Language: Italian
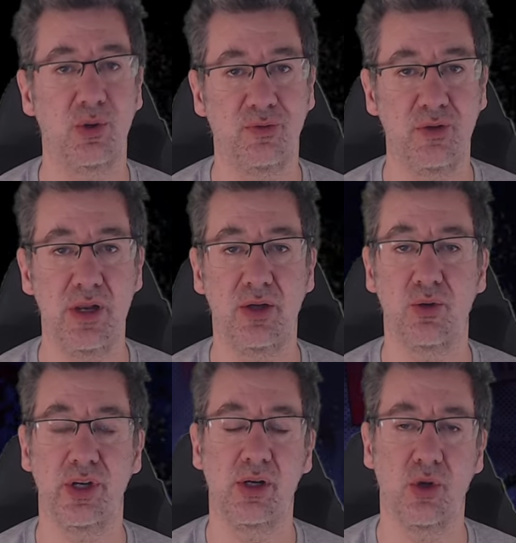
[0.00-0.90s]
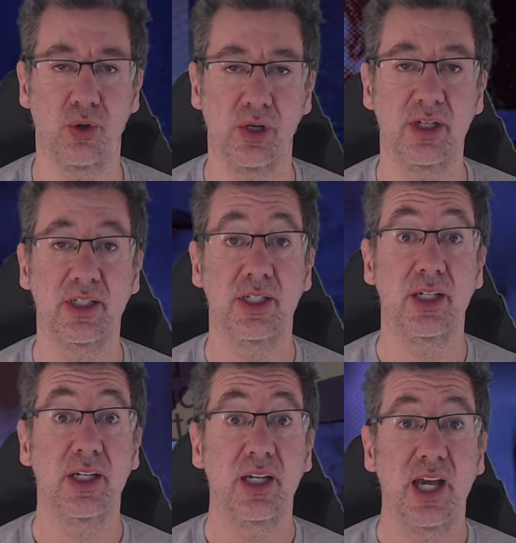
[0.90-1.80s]
il feeling con il gol,
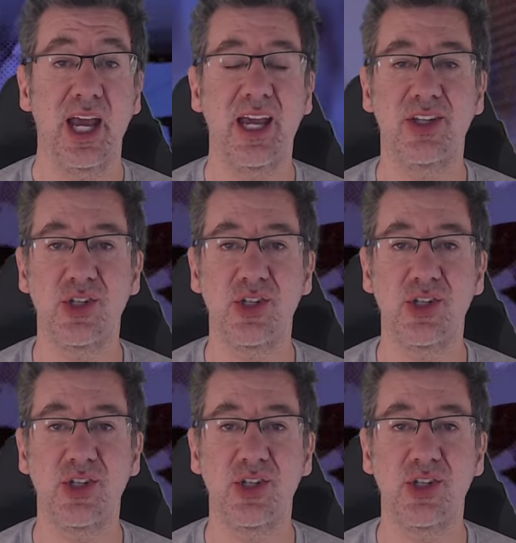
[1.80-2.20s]
eh,